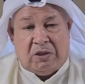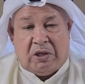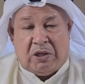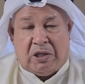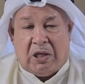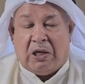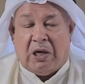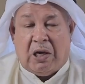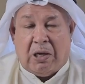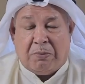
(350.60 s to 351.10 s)

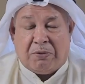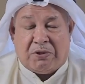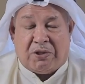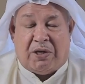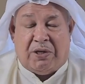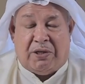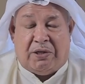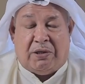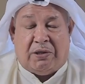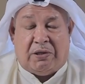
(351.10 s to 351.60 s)
قلت له كلامك
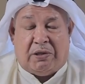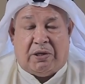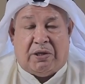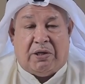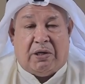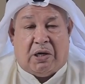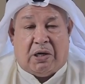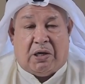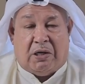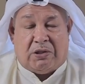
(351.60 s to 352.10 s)
صحيح
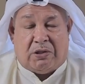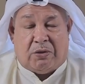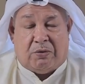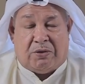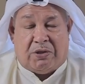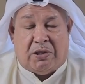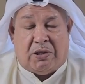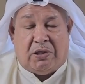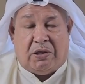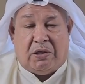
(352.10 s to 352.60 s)
لان الله عز
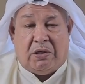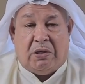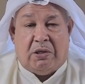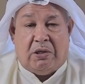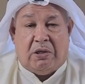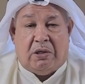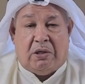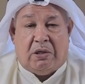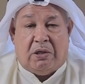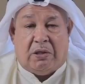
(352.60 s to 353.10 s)
وجل
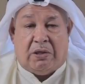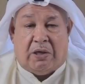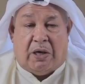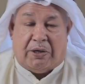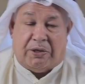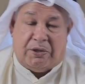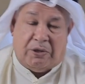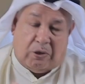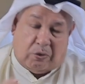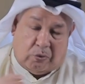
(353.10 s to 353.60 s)

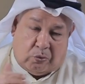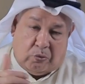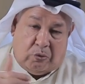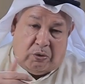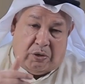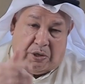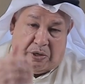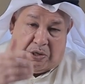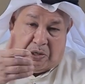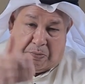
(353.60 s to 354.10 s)
يعني
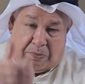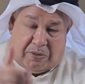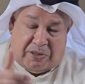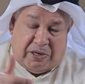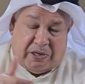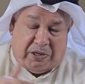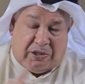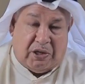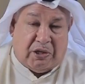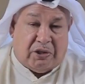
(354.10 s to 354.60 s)
يقول ان
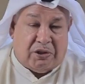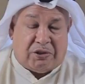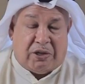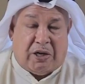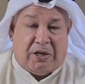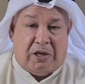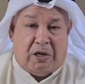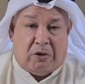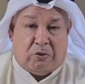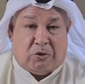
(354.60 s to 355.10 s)
مثلك
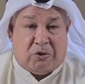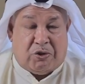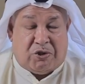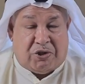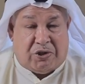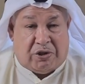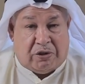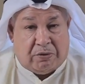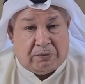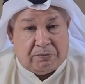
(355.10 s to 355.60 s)
ينقطع عنه
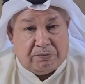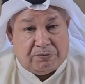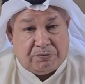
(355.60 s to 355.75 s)
الاكسجين.